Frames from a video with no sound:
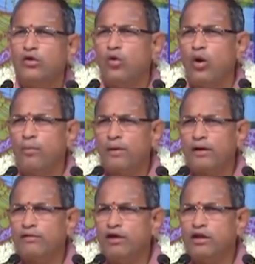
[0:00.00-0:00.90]

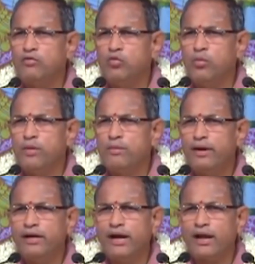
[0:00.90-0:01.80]
లోపలికి వెళ్ళిన ఊపిరి
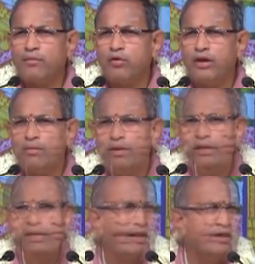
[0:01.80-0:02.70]
బయటికి వెళ్ళకపోయినా
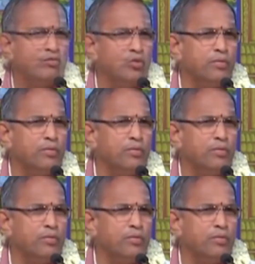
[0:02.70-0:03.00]
బయటికి వెళ్ళిన